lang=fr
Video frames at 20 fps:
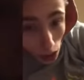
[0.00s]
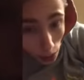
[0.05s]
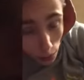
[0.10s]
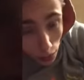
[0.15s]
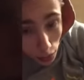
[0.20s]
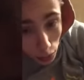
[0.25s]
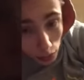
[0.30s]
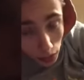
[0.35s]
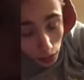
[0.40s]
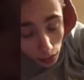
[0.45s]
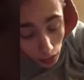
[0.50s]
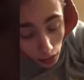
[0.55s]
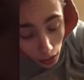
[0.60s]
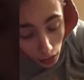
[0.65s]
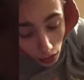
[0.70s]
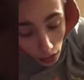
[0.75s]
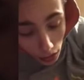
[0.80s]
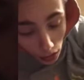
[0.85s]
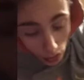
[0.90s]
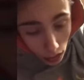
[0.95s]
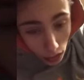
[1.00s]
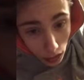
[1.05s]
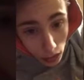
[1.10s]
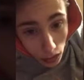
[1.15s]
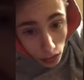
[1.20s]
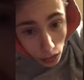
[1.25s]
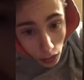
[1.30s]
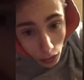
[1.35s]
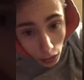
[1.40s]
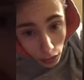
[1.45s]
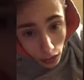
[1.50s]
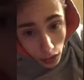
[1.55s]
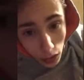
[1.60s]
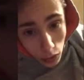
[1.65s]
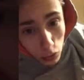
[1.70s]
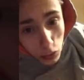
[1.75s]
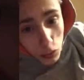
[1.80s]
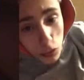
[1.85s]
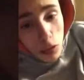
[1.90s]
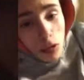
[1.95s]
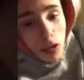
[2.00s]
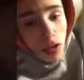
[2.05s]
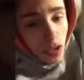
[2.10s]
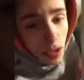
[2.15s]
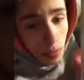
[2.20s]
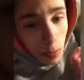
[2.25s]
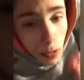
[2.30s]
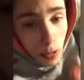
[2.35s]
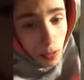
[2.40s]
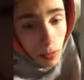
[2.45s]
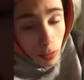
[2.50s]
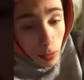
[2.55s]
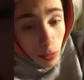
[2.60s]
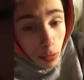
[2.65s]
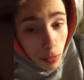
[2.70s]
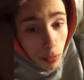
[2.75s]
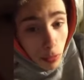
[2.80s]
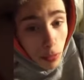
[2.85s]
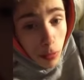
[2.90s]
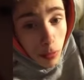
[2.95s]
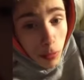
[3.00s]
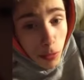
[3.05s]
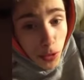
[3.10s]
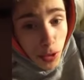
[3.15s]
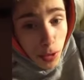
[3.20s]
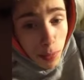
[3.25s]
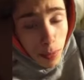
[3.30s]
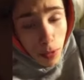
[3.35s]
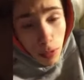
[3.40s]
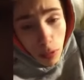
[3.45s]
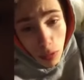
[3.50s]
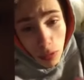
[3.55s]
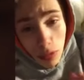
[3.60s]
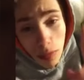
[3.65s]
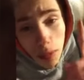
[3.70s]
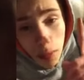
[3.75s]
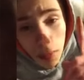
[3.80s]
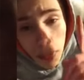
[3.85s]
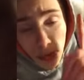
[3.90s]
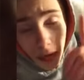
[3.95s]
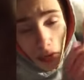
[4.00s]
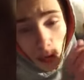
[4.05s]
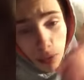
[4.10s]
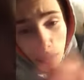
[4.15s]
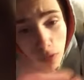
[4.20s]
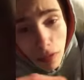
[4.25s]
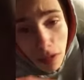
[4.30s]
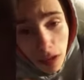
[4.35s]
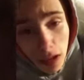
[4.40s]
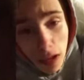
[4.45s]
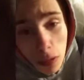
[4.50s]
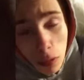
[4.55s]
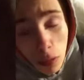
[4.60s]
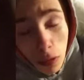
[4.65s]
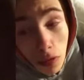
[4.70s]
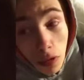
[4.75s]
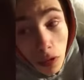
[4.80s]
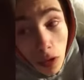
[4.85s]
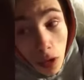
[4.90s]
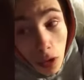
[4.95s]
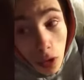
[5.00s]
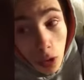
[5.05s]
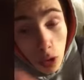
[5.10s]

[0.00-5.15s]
à minuit. Ce qui se fait toujours chez moi, je suis couché parce que demain matin je vais faire des courses,